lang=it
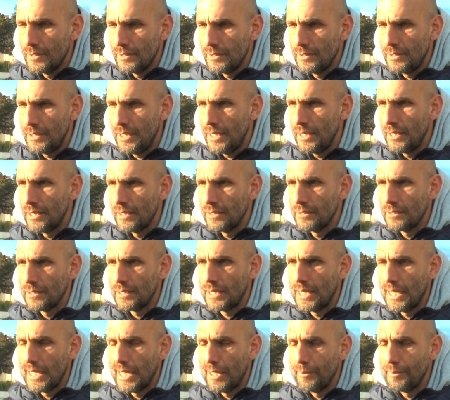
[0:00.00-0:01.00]
Sì,
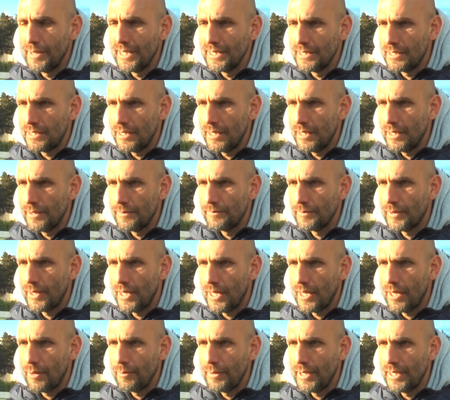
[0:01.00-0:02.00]
chiaramente,
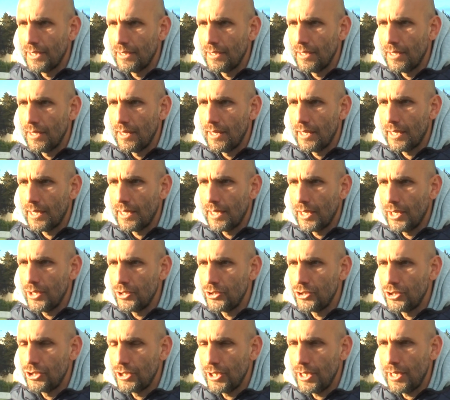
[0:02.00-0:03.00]
chiaramente
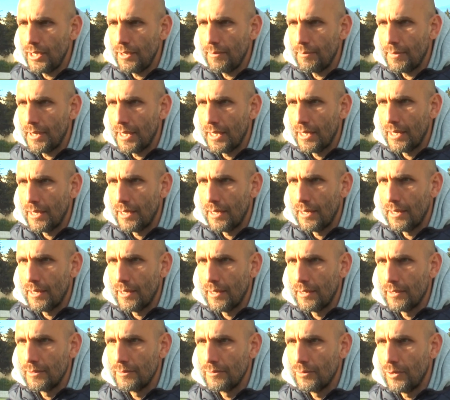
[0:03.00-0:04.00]
cresce ma
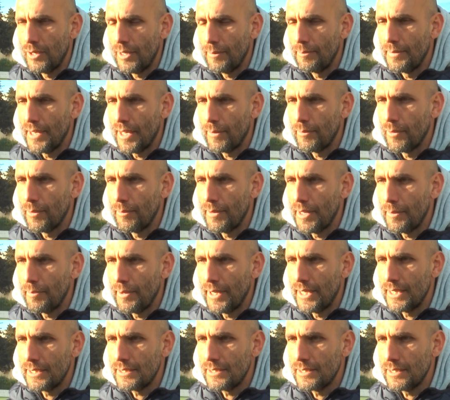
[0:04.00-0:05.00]
non l'abbiamo mai
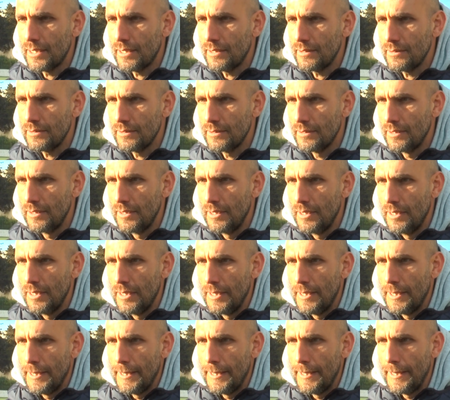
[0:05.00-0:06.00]
persa
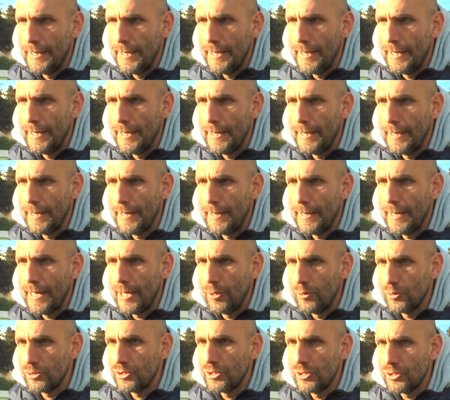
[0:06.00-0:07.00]
e
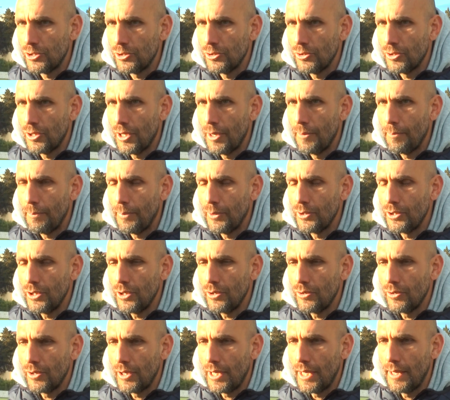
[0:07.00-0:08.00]
allo stesso tempo
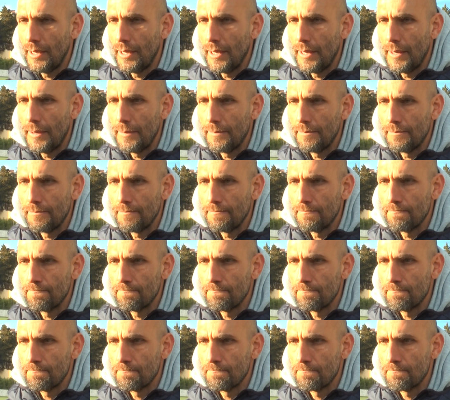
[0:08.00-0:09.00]
dico che mm,
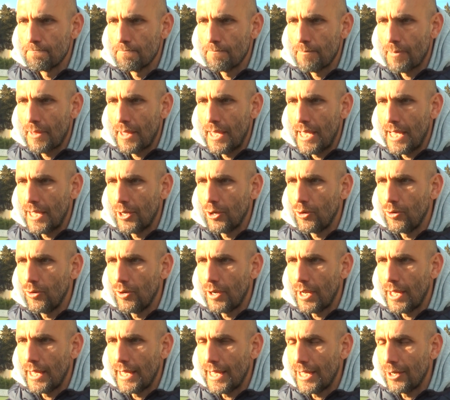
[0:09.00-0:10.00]
è
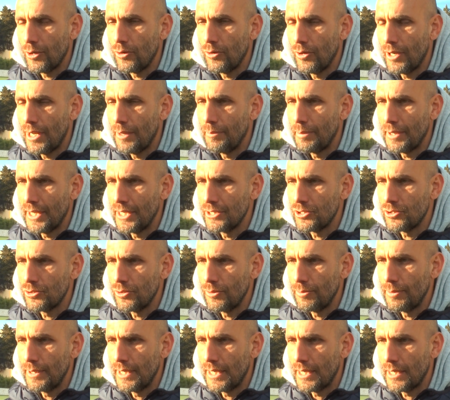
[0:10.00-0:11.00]
ancora, è ancora
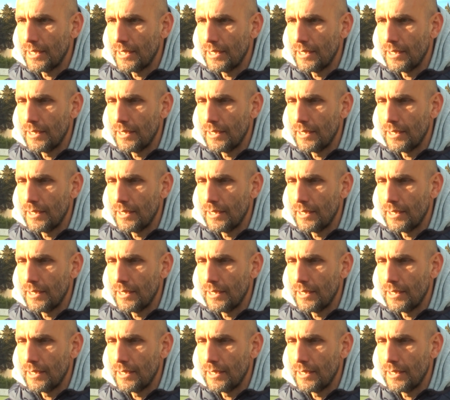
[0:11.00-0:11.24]
presto per,